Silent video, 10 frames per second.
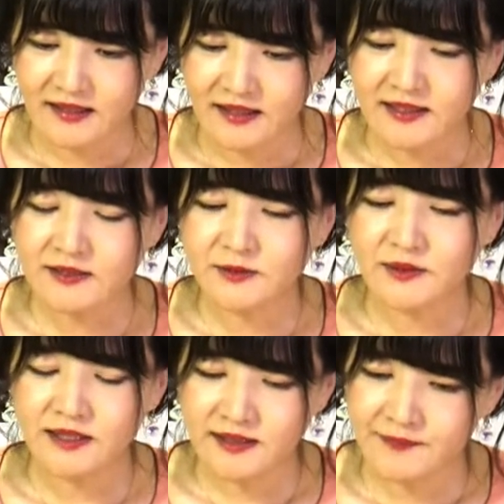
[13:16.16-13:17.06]
ですの
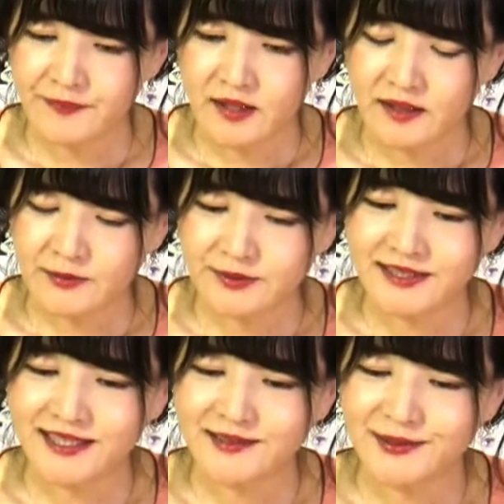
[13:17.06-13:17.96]
でね、
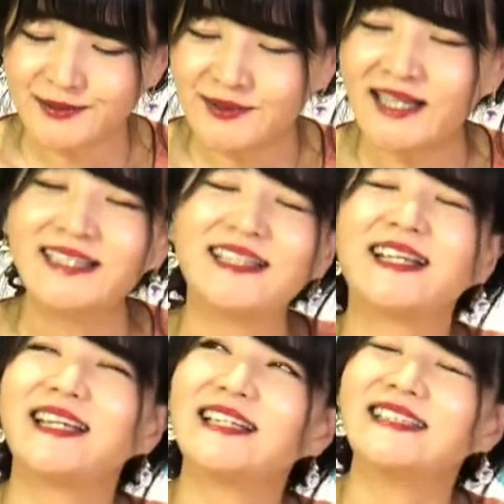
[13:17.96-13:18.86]
人間というのは投
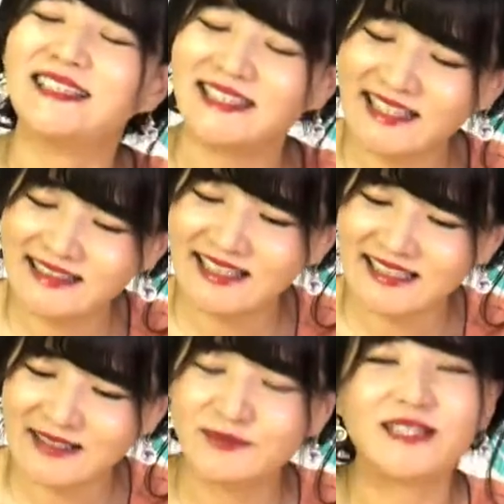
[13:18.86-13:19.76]
げやりになった
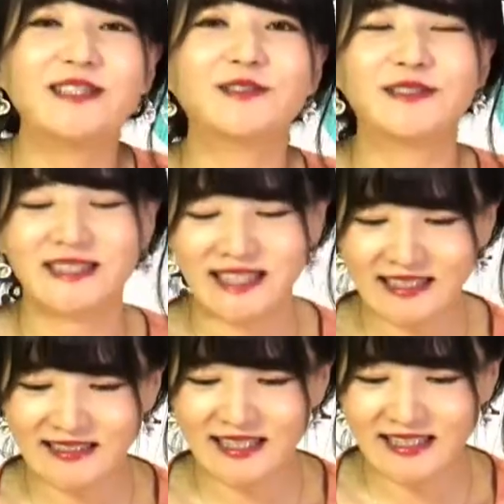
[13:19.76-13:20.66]
り、無気力になっ
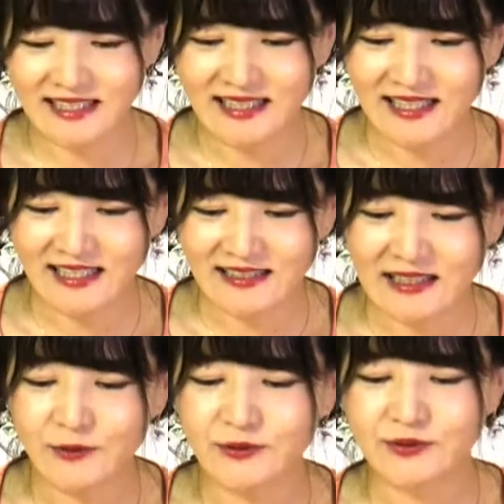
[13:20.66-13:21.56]
たり、他
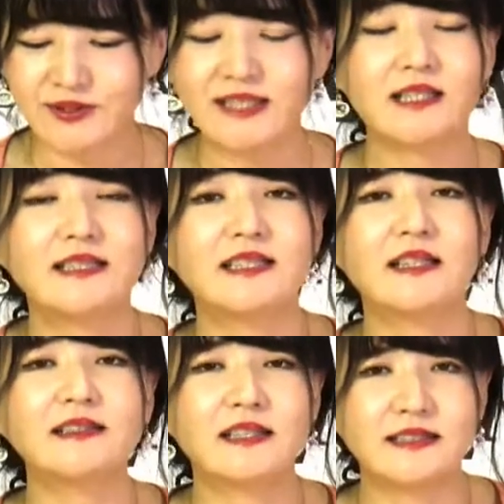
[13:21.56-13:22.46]
国の言いなりに
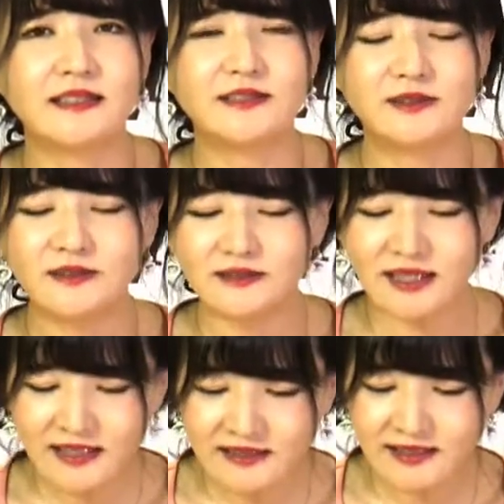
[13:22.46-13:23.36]
なったりする
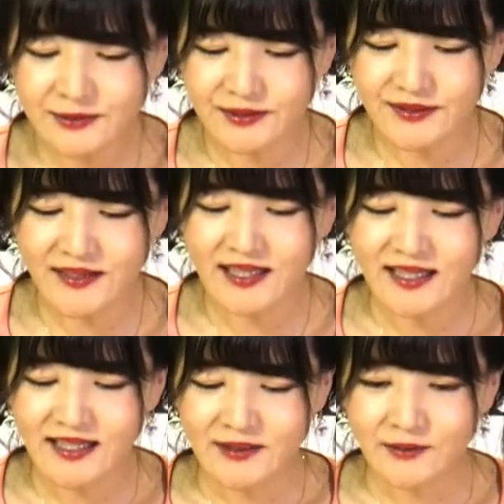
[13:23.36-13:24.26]
だけなようでは、
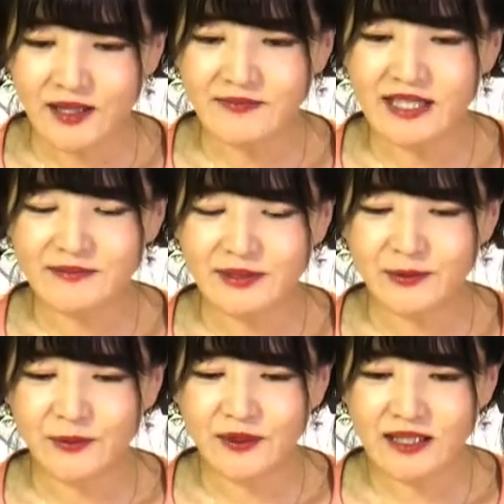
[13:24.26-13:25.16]
神々の
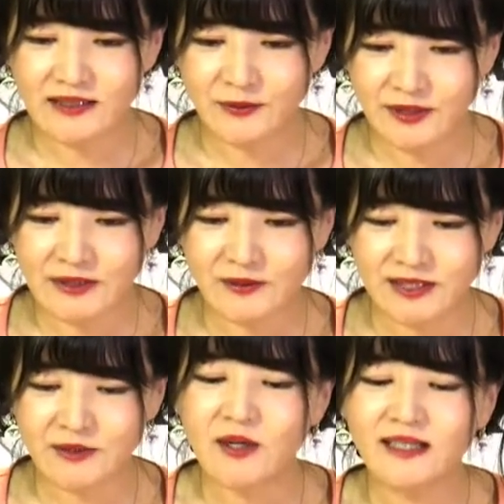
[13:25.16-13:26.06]
ご加護など
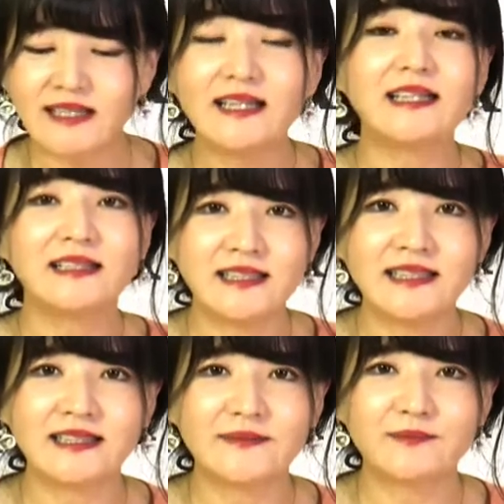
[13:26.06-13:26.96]
きっと働かな
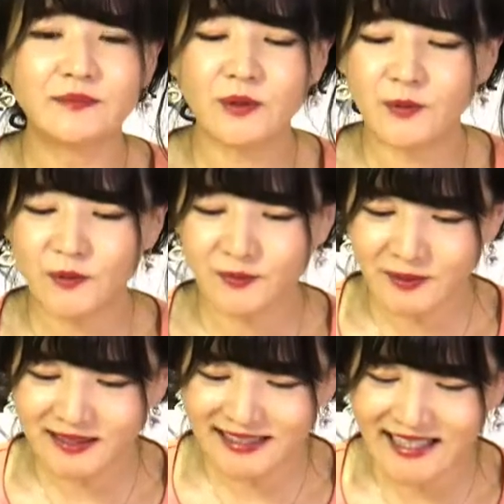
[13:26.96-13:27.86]
いと
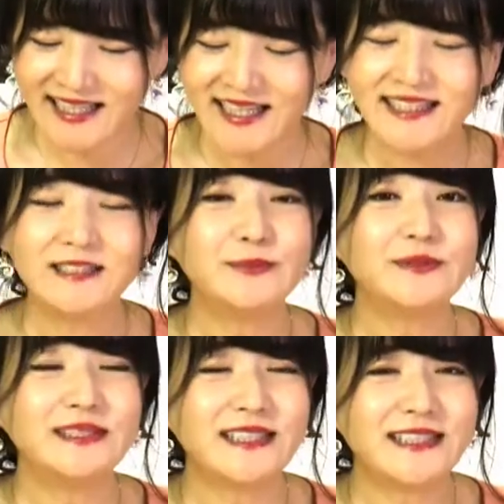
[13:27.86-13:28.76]
思って、自
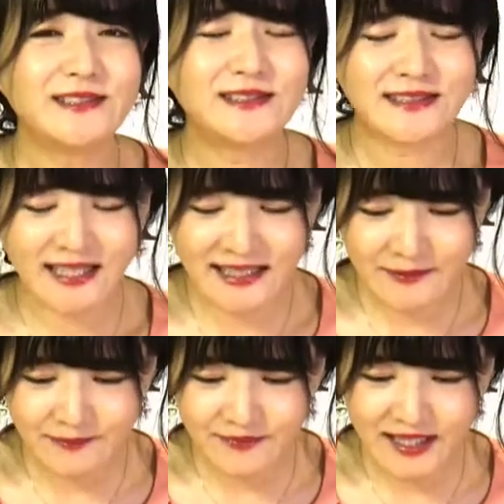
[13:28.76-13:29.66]
分にできる精
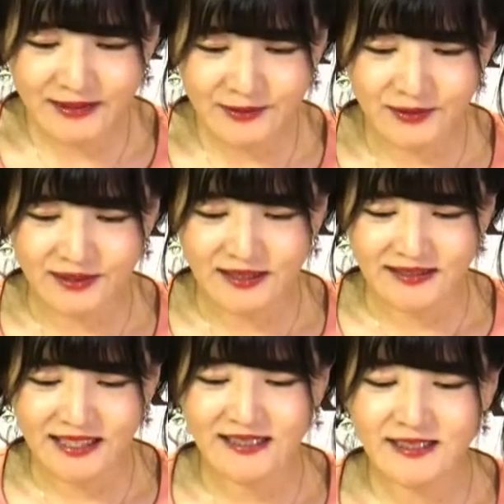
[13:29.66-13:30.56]
一杯の
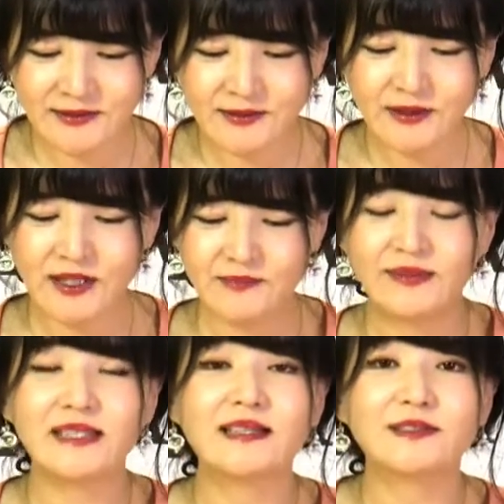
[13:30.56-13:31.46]
誠実を
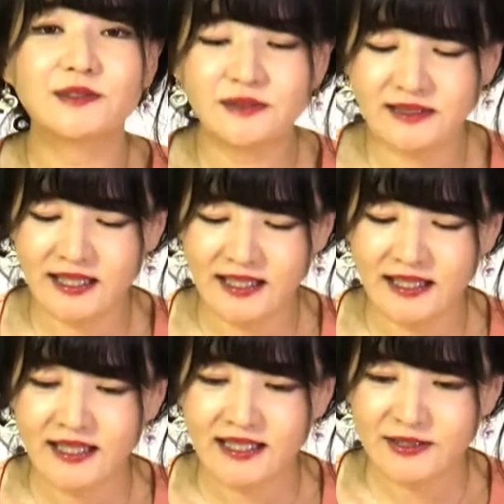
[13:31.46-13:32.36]
みんなが尽くして
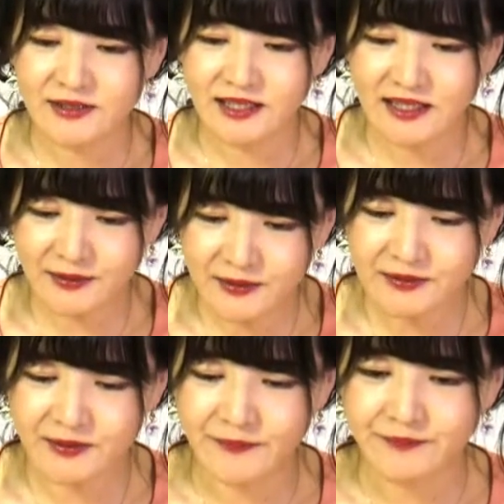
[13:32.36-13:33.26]
いくからこ
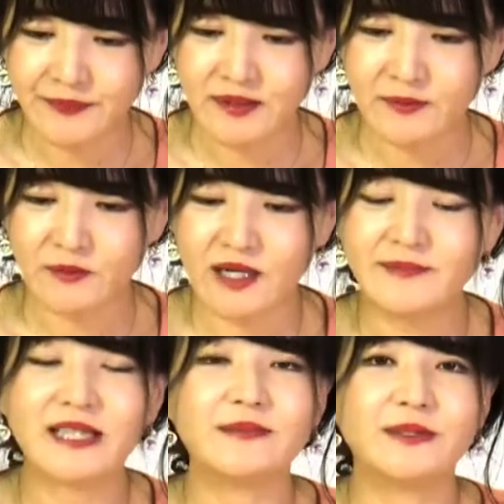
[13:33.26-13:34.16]
そ、
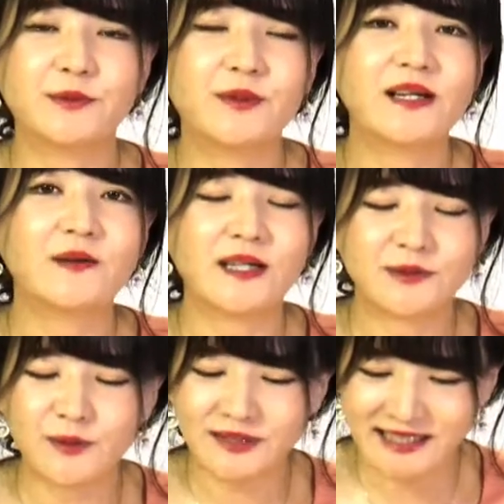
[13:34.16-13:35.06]
神々のご加護が
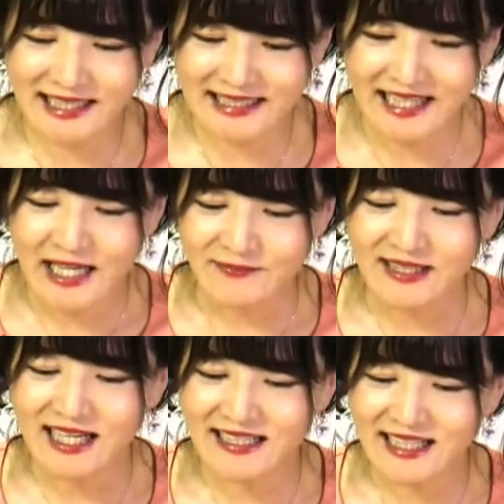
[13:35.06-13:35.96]
そこにあり
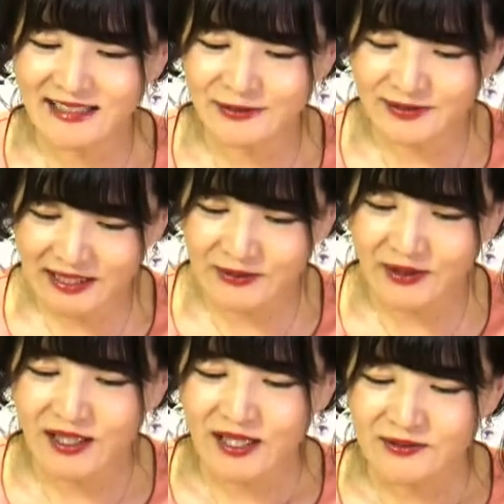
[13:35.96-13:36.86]
未来があるのだ
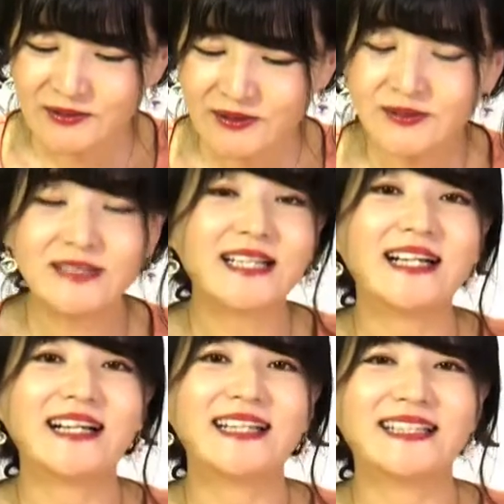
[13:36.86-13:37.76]
と、そのように考
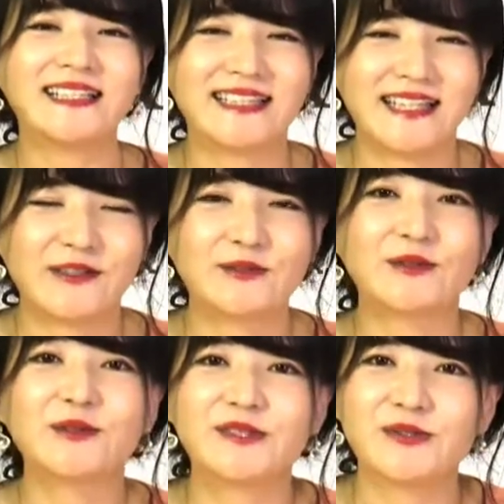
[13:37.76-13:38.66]
えていて、この
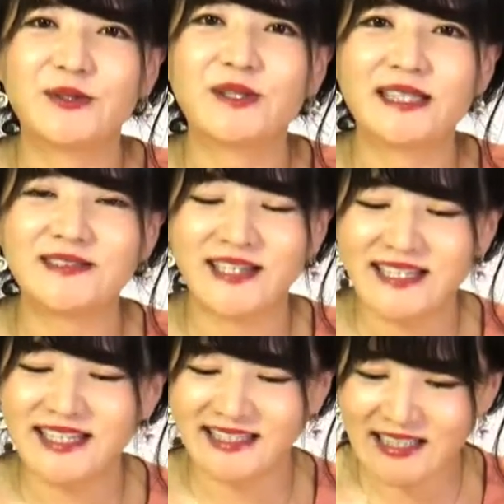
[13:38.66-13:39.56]
当時の人たちは生
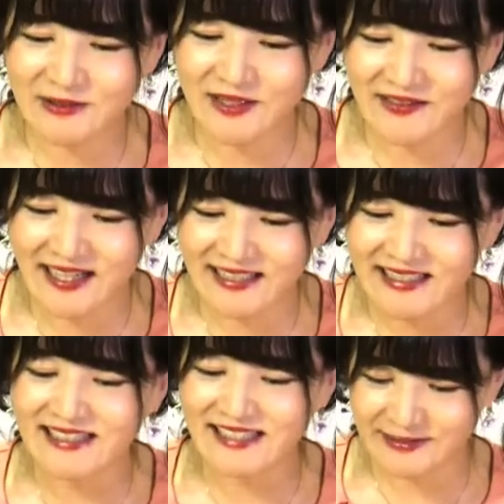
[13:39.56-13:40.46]
きていたのでは
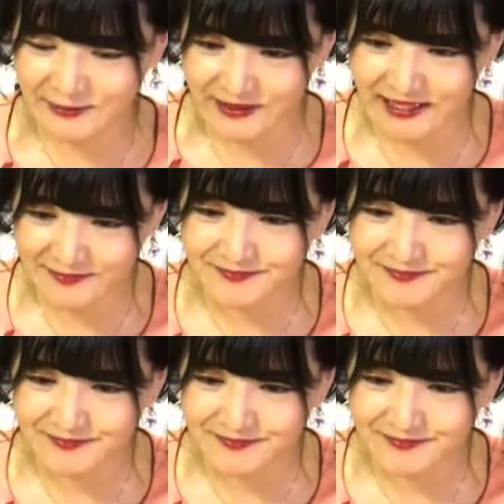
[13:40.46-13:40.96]
ないでしょうか。